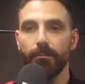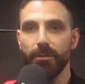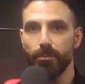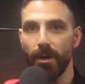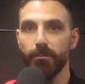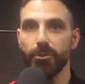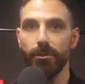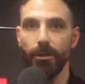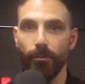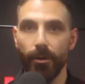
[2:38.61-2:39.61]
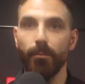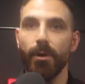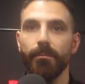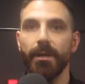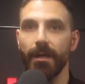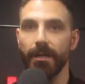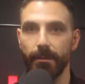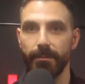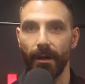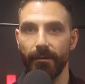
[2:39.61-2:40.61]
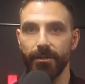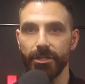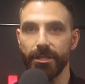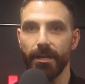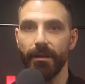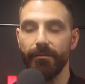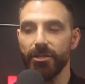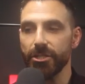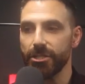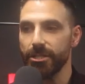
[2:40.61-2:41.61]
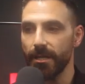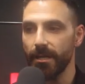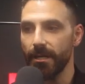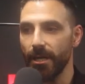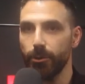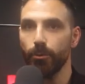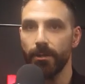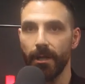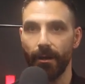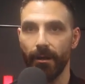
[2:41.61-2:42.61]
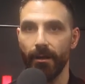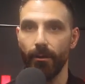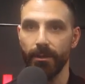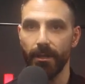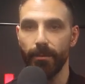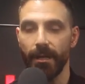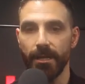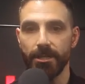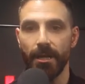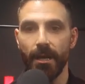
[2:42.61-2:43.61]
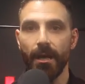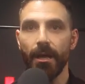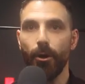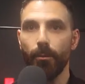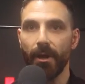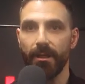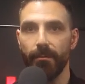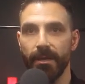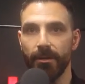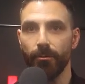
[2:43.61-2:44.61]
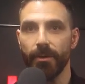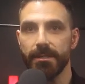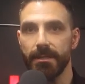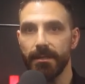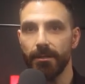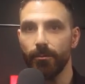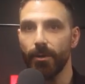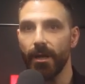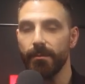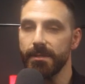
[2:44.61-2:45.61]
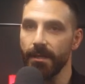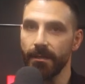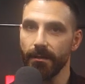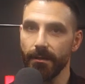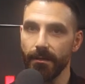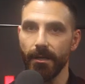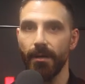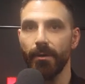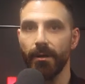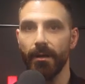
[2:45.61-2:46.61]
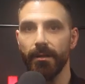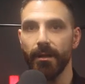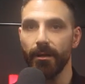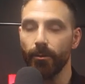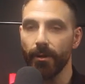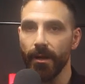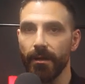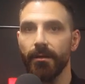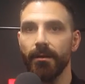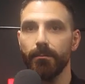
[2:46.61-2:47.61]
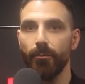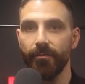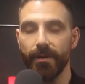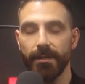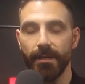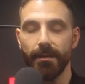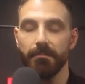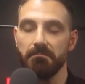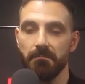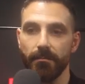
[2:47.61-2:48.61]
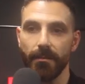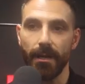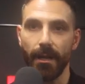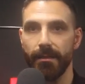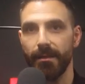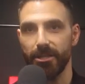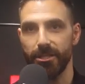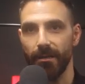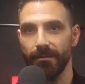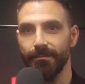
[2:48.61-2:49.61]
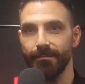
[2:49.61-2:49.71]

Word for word: مش مهم شو العمر المهم انك تبدا فيش فيش حدود للرياضه وين تبلش عمرك 80 عمرك 60 عمرك 50 اعمل رياضه لانه الرياضه مفيده لكثير اشياء